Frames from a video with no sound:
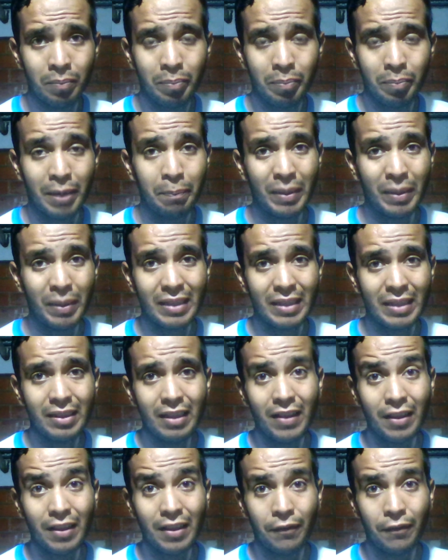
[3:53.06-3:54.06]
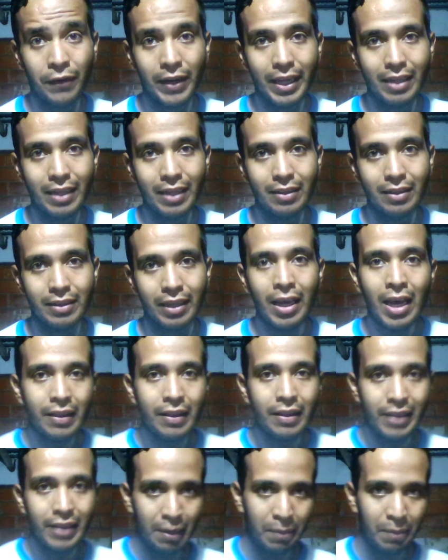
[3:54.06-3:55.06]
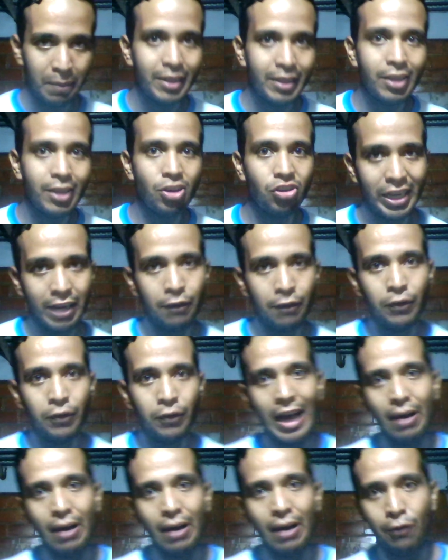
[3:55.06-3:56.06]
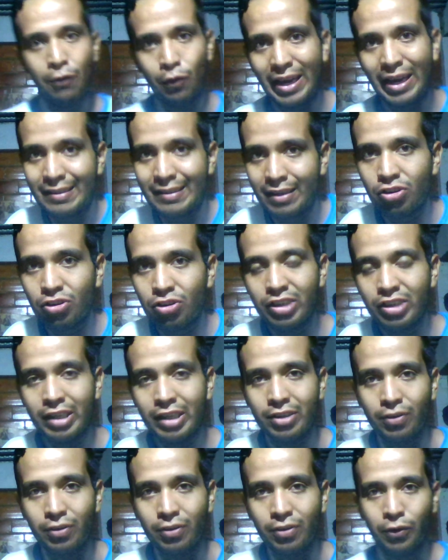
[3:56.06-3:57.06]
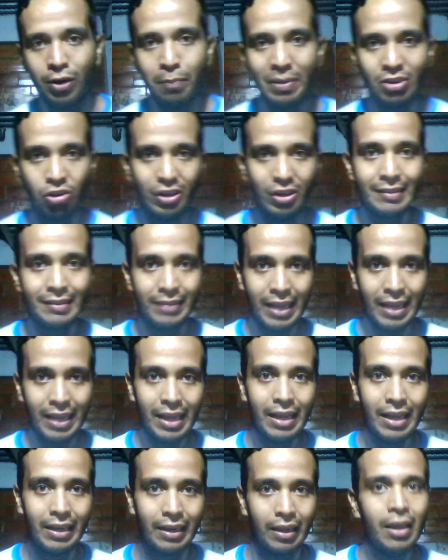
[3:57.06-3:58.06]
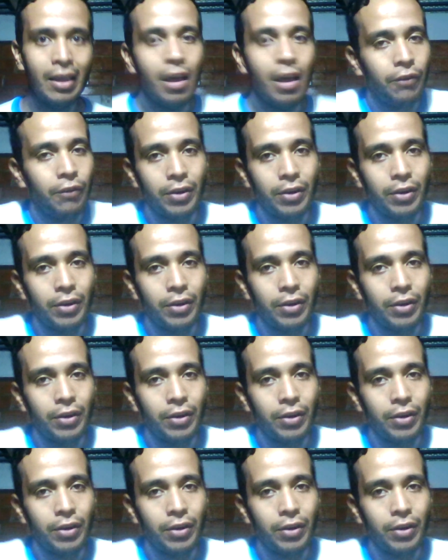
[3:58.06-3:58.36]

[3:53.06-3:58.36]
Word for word: perspectiva diferente. De repente yo sé que fue, ah, en ese concierto fueron personas sanas,